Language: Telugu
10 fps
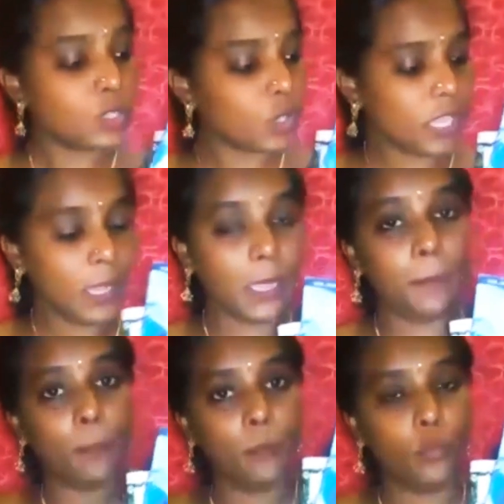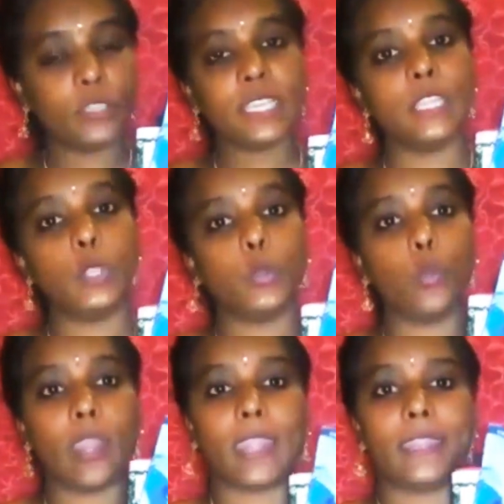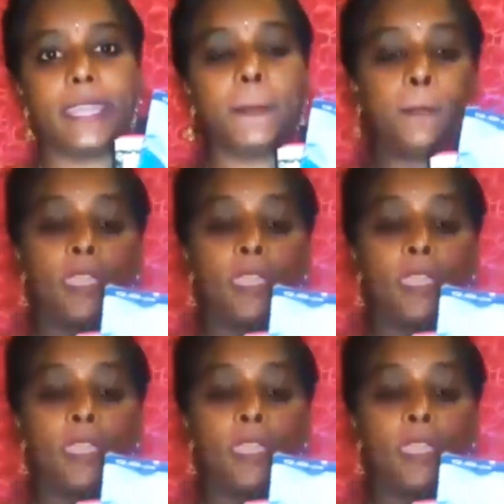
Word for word: సో ఈ బుక్స్ ఎందుకు అంటే